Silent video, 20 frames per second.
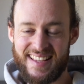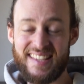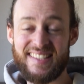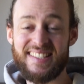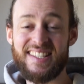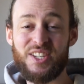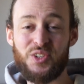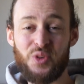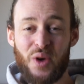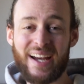
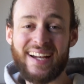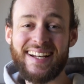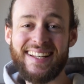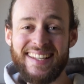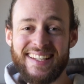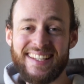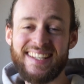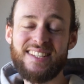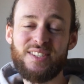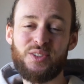Si tu as
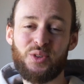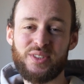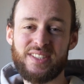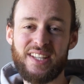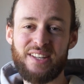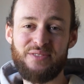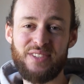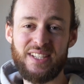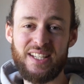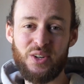cliqué sur
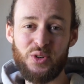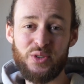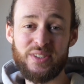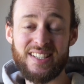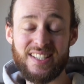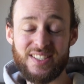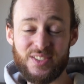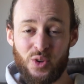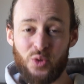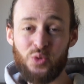cette vidéo,
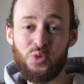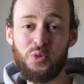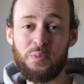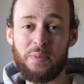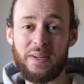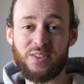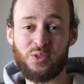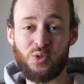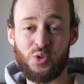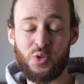c'est sans doute
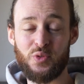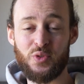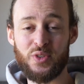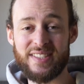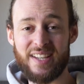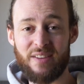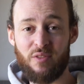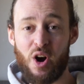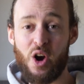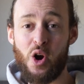parce que tu veux
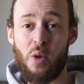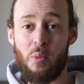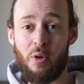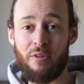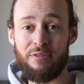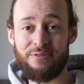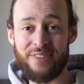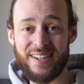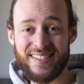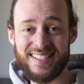savoir comment
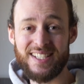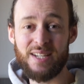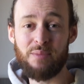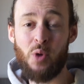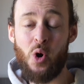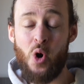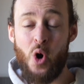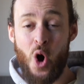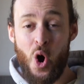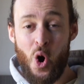
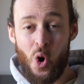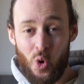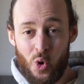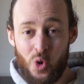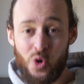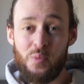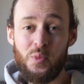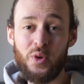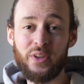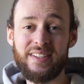facilement
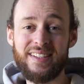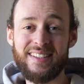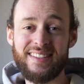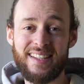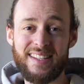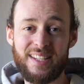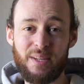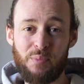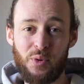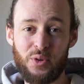augmenter
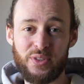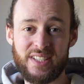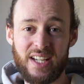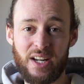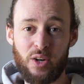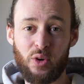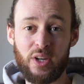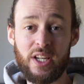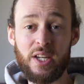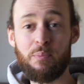ta dépense
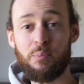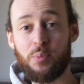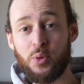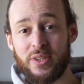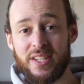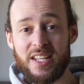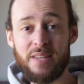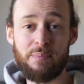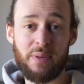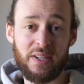calorique,
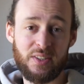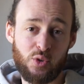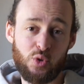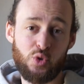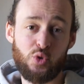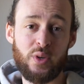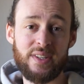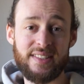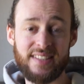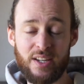peut-être parce que
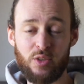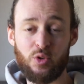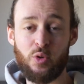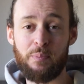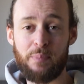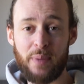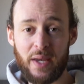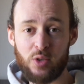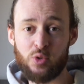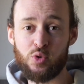tu essayes de
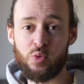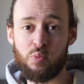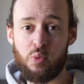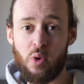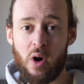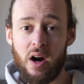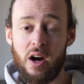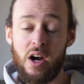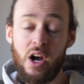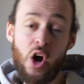perdre du
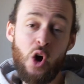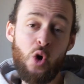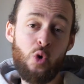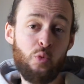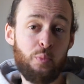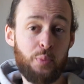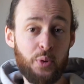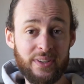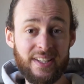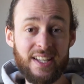poids,
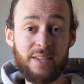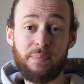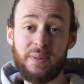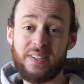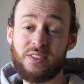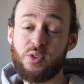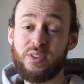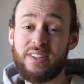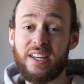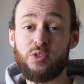ou peut-être
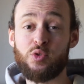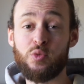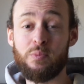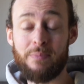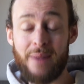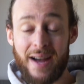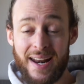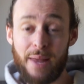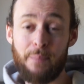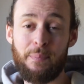parce que tu as du
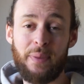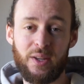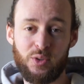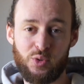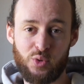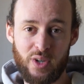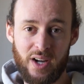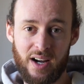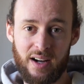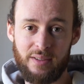mal à perdre
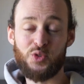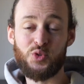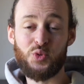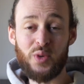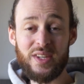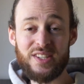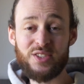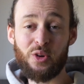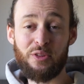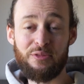du gras.
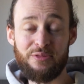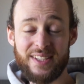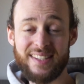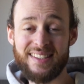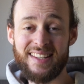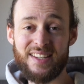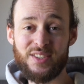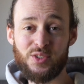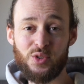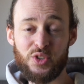Tu es sur
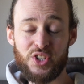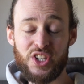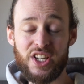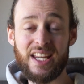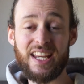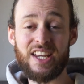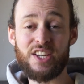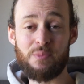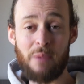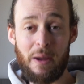Fitness
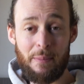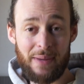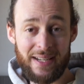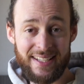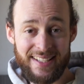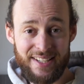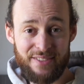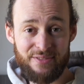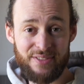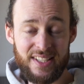Logique et je
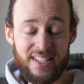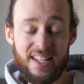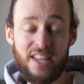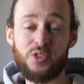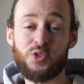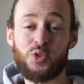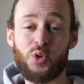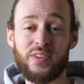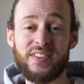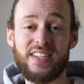m'appelle Nevin.
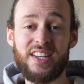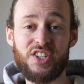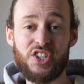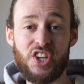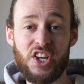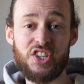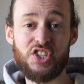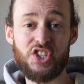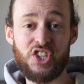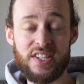Sur cette
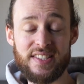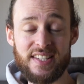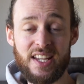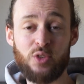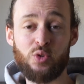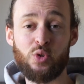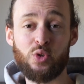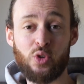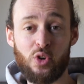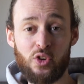chaîne,
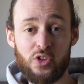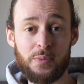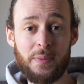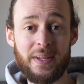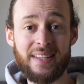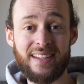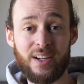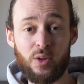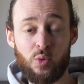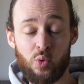j'essaye de
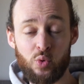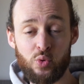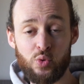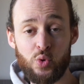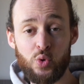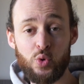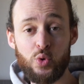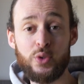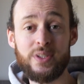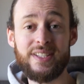transmettre un
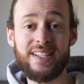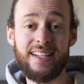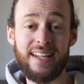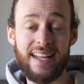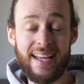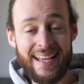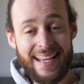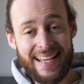contenu utile